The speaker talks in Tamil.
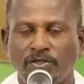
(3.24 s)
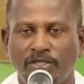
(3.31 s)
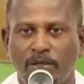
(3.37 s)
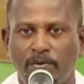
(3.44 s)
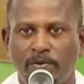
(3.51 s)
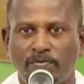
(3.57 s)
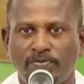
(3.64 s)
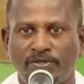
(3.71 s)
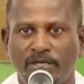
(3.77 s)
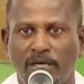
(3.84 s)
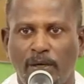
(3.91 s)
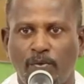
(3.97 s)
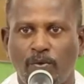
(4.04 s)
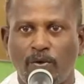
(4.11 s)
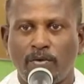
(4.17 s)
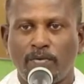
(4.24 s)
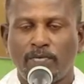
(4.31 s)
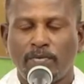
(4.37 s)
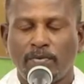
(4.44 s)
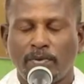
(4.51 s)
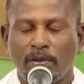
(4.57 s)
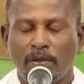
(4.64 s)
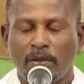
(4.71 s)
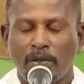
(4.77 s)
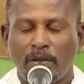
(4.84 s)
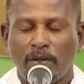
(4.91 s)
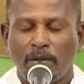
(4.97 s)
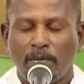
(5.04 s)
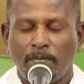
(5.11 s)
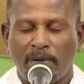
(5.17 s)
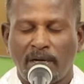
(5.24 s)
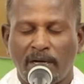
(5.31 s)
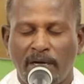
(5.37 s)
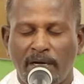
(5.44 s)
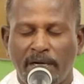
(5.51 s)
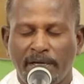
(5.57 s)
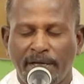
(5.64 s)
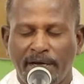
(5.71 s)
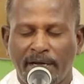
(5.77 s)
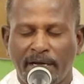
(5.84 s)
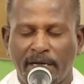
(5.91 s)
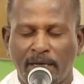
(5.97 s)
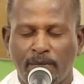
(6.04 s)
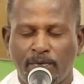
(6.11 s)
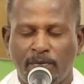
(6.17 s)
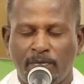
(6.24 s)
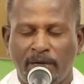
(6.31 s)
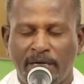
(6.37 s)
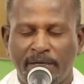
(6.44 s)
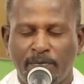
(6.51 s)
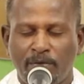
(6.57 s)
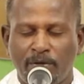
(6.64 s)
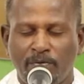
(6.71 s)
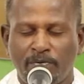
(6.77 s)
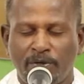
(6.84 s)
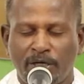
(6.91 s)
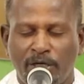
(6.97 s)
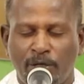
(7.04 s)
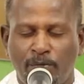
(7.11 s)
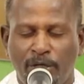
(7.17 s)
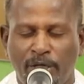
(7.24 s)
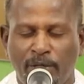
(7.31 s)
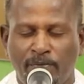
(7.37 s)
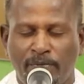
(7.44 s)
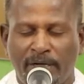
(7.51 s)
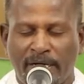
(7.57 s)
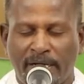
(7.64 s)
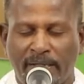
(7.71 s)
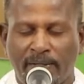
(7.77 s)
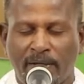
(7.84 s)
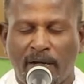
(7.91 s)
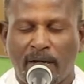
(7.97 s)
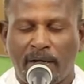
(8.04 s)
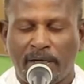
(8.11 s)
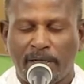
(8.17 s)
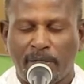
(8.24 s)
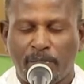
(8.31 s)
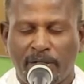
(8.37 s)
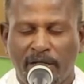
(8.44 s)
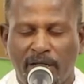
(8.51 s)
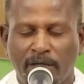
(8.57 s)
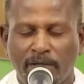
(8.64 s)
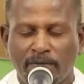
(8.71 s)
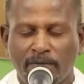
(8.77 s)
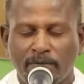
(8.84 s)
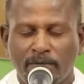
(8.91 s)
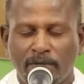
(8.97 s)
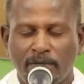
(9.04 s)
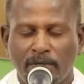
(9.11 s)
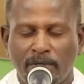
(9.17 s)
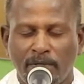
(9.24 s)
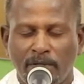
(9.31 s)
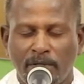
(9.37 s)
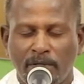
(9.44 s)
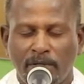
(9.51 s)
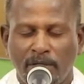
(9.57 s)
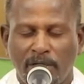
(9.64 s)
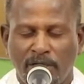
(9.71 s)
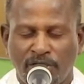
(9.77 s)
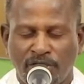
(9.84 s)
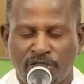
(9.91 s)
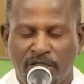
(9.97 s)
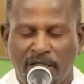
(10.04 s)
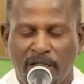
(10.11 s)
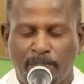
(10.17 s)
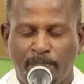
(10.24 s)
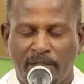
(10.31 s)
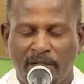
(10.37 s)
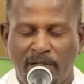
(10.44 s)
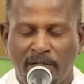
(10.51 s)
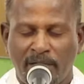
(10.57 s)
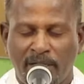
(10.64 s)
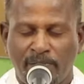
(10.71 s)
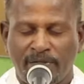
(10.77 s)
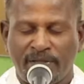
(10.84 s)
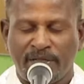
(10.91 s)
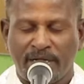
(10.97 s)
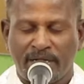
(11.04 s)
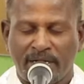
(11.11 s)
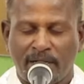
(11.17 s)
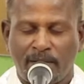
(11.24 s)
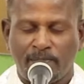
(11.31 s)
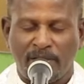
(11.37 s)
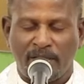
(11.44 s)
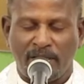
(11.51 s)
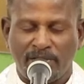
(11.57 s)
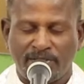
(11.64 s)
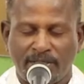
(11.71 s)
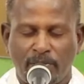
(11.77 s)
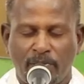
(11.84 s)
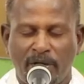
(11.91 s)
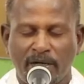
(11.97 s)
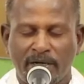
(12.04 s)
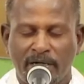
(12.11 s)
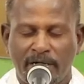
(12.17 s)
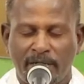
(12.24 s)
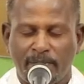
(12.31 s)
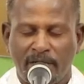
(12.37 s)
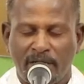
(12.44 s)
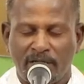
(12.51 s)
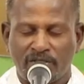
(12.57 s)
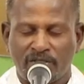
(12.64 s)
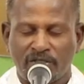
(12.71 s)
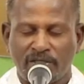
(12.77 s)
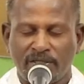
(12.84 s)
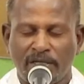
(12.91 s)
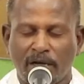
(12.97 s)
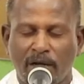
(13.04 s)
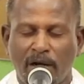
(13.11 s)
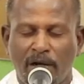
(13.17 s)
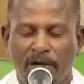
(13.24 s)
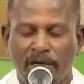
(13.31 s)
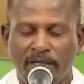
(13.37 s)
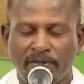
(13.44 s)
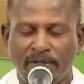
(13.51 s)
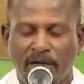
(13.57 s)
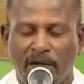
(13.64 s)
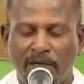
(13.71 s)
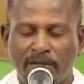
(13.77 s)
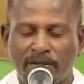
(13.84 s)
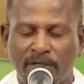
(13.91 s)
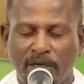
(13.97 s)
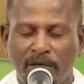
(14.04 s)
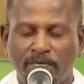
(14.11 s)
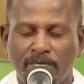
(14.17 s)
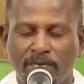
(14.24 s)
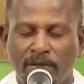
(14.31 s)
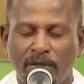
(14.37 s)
ஜெபம் செய்வோம் மகா இரக்கமும் அன்பும் கிருபையும் நிறைந்த ஆண்டவரே இன்று ஏப்ரல் இருபத்தி எட்டாம் தேதி செவ்வாய்க்கிழமையன்று இந்த காலை தியானத்திலும்